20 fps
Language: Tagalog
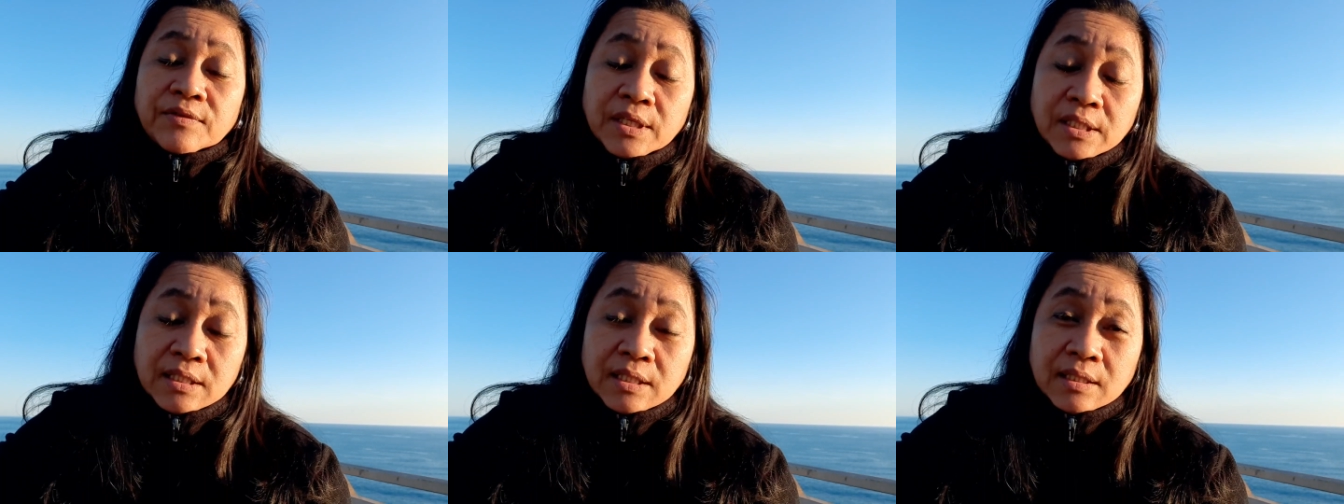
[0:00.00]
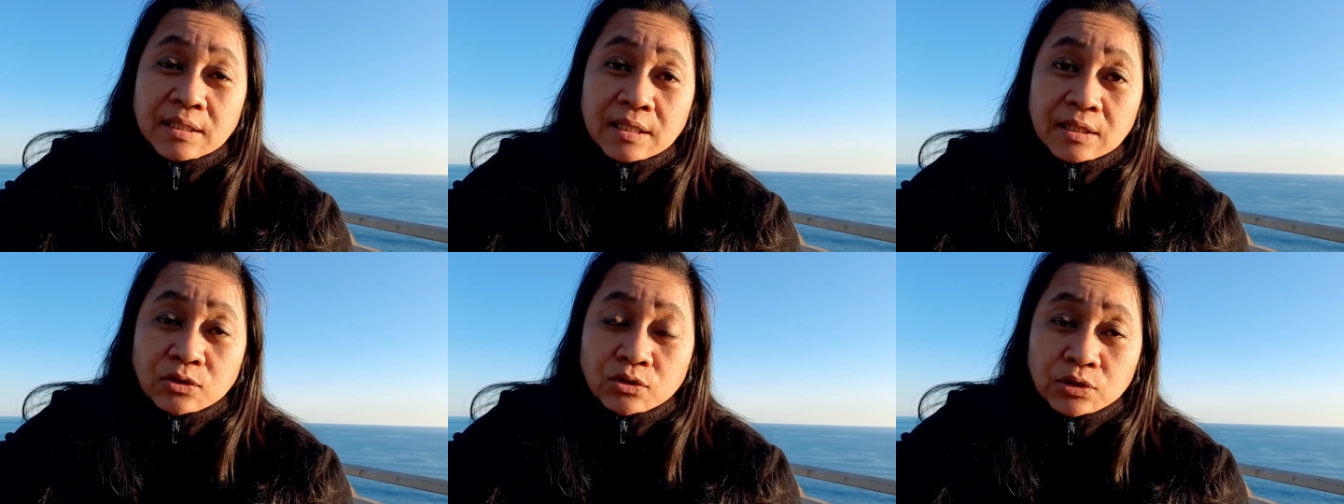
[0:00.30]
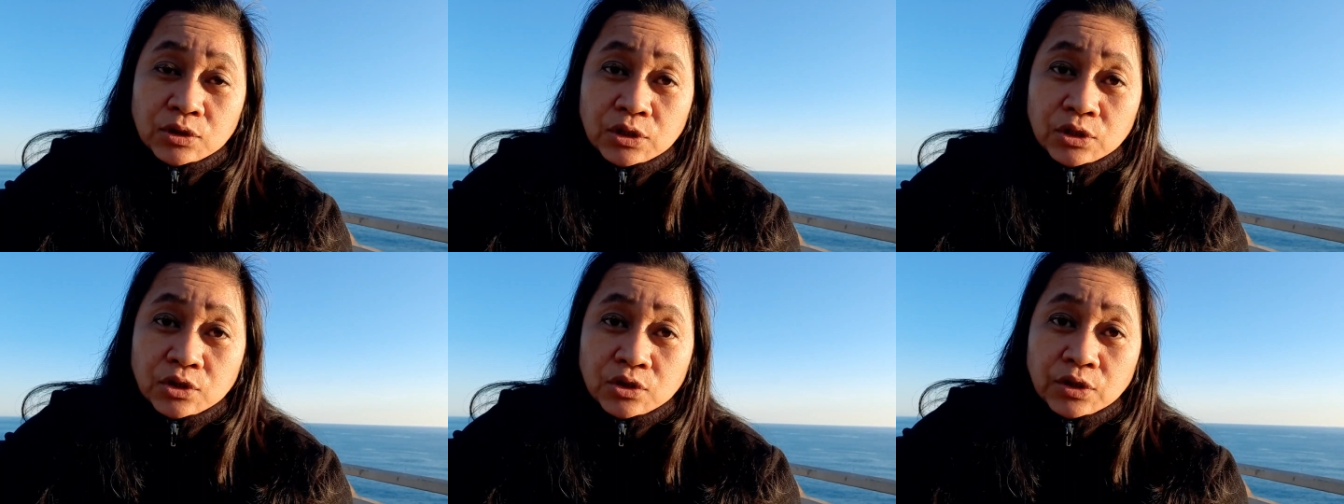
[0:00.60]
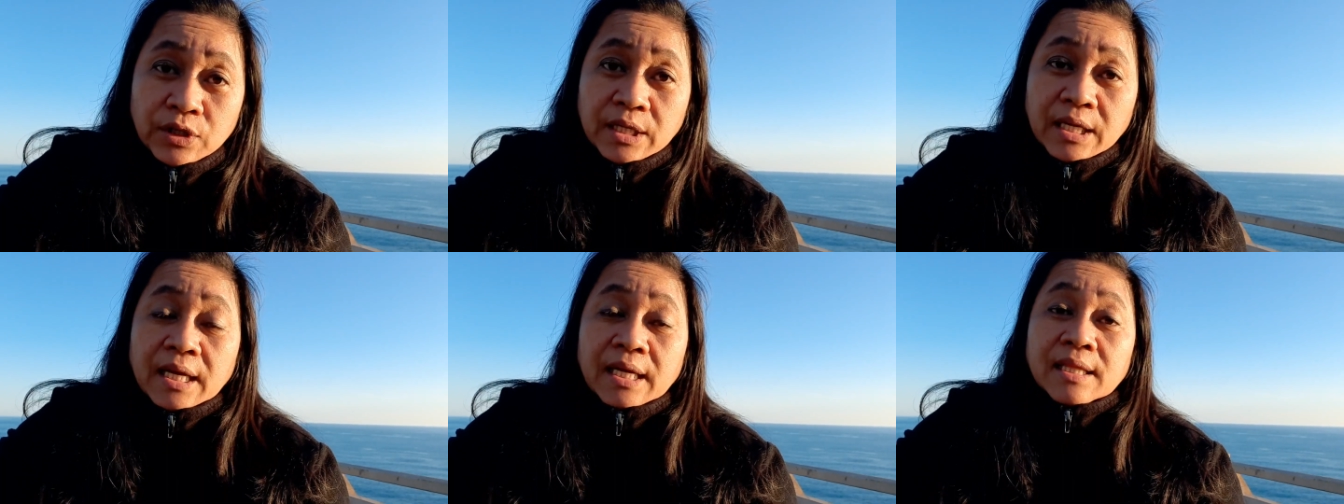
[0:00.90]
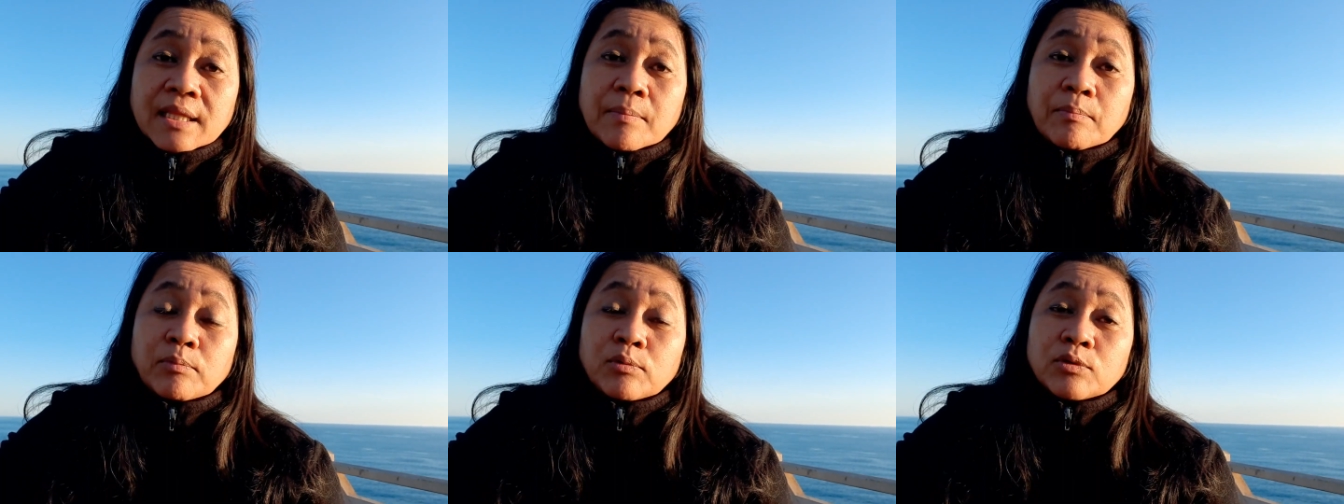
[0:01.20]
visa dito sa Turkey
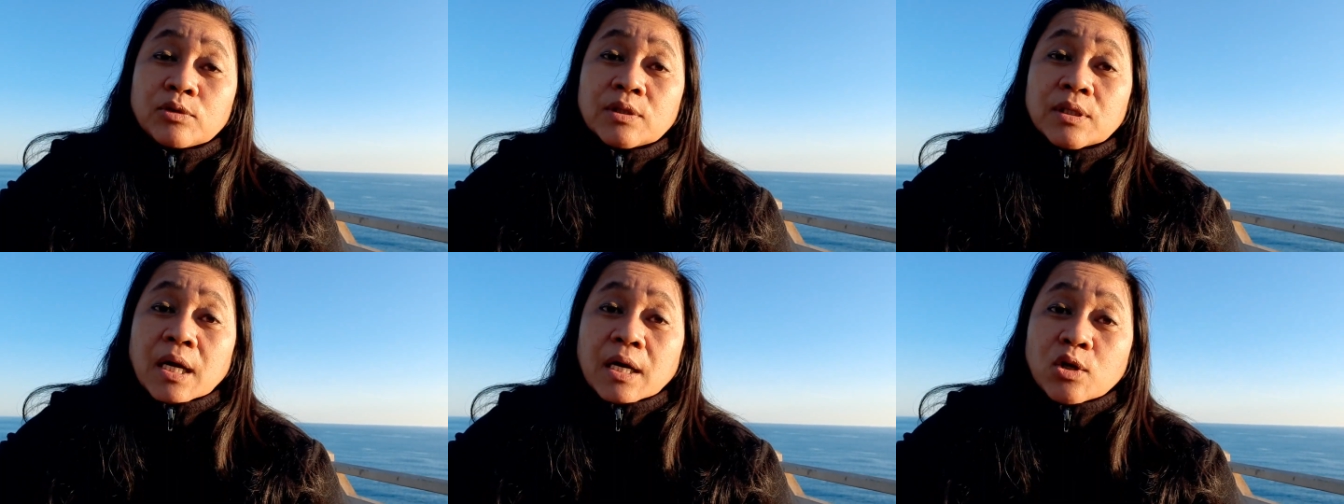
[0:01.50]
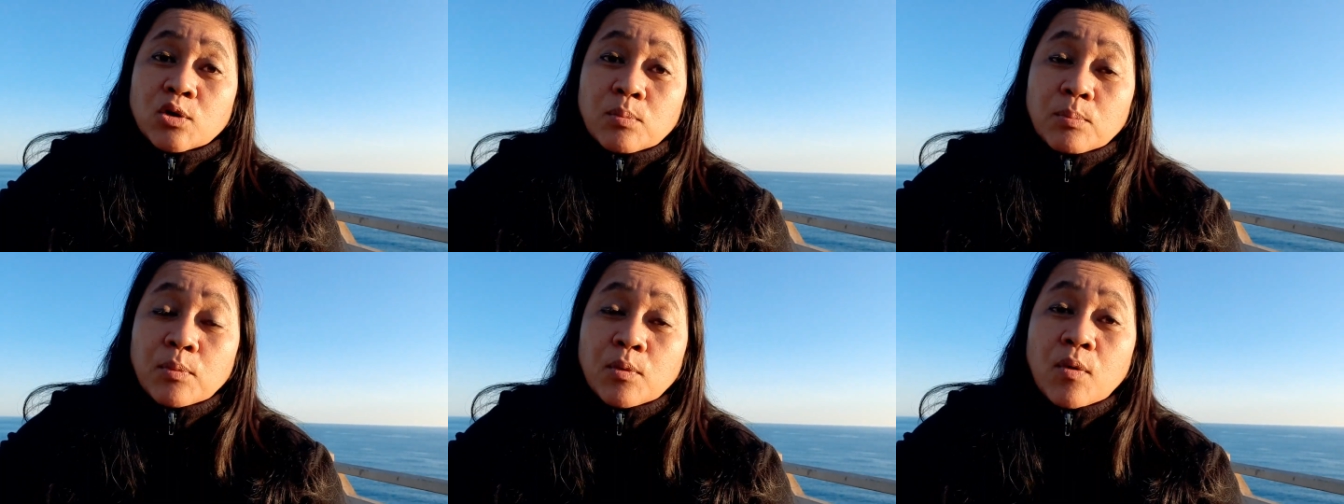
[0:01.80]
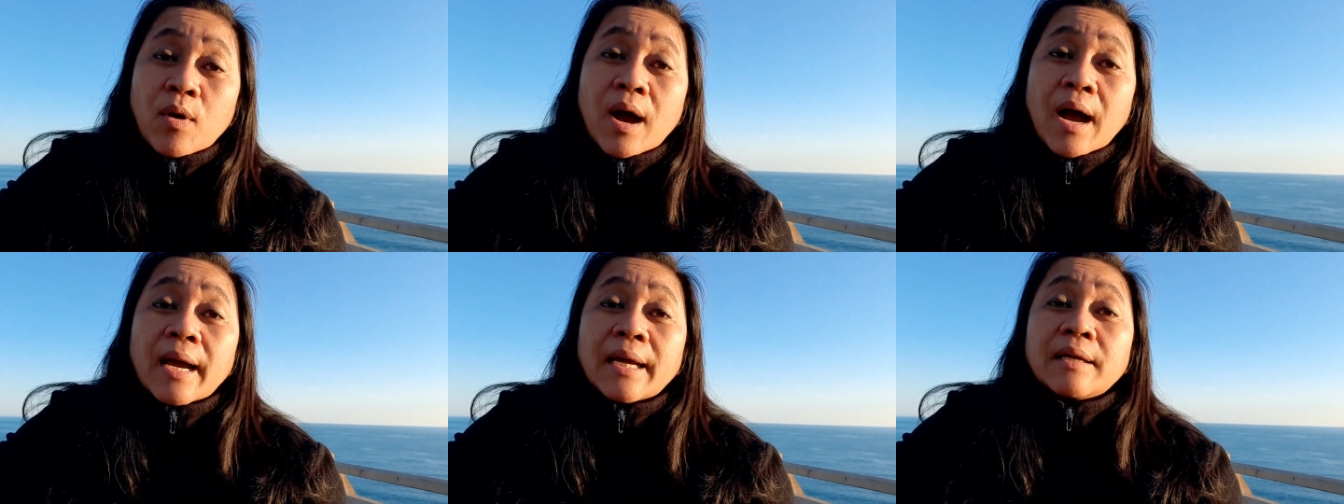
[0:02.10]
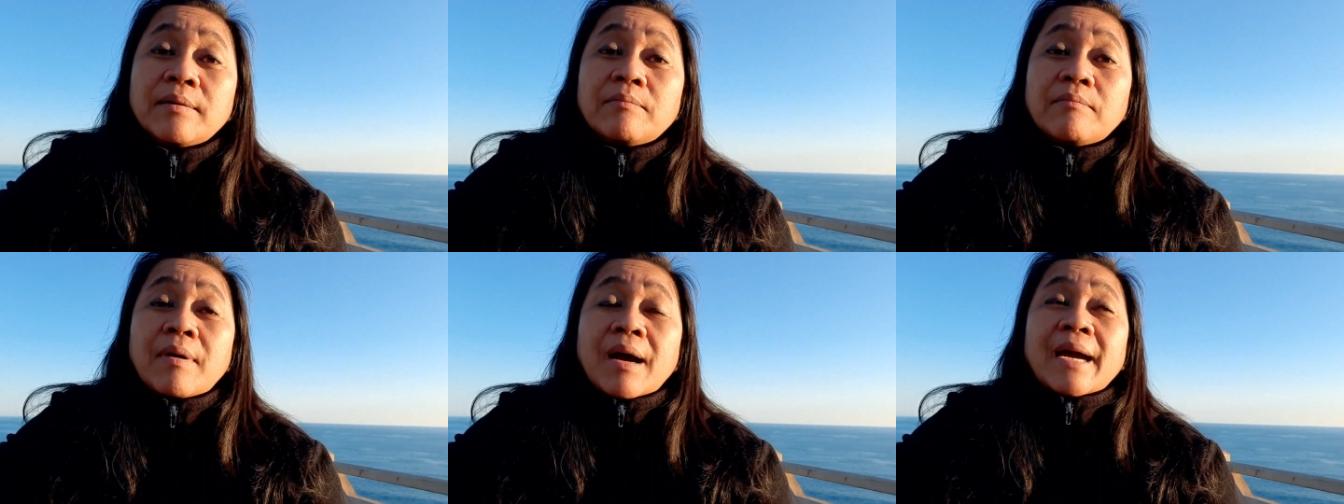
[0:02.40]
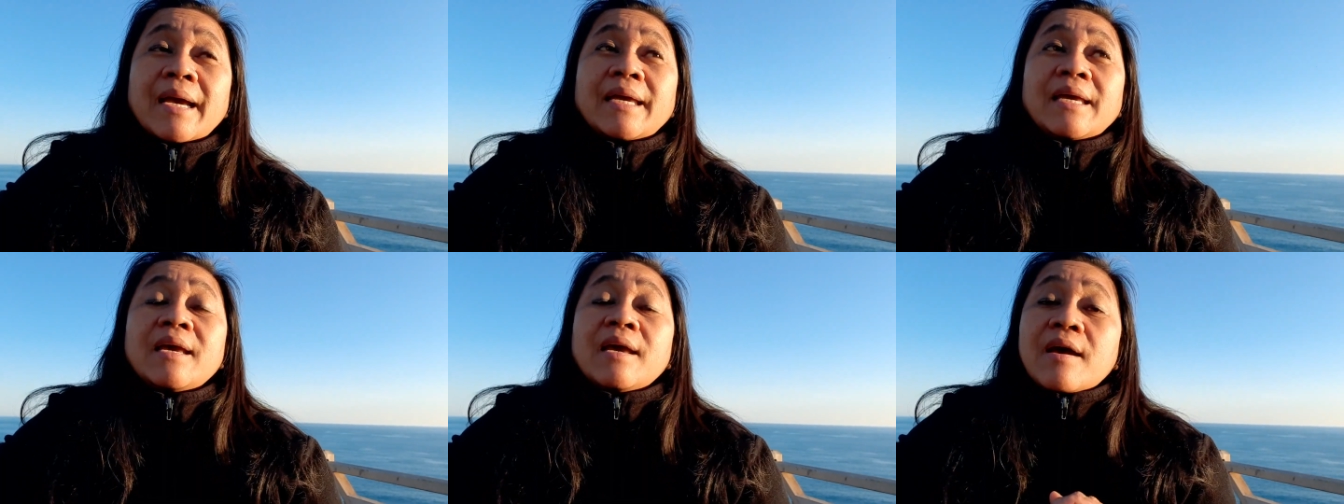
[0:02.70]
tapos kayo po ay
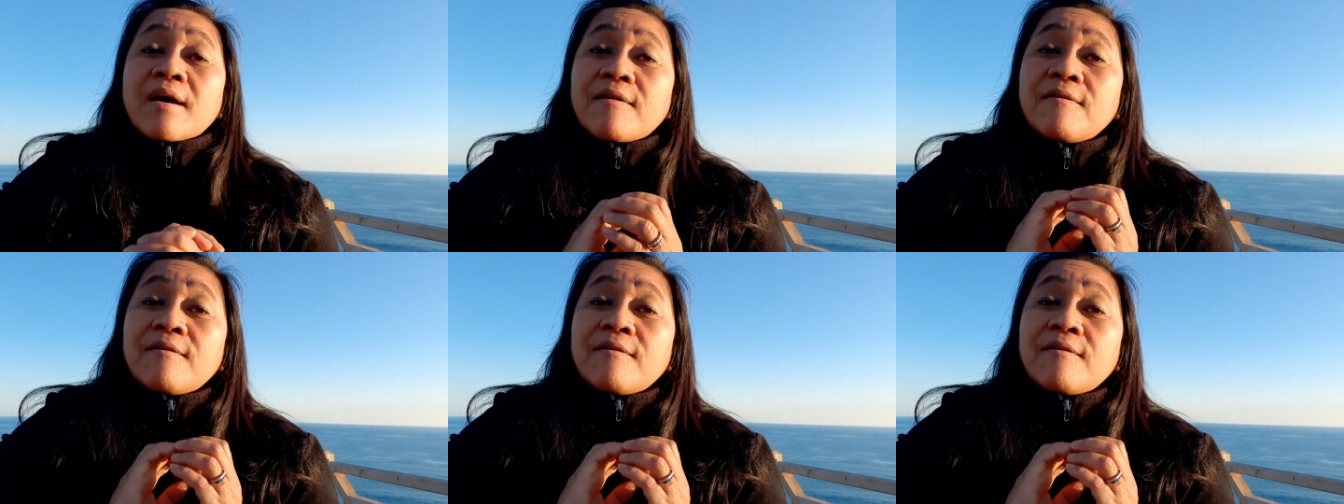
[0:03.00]
may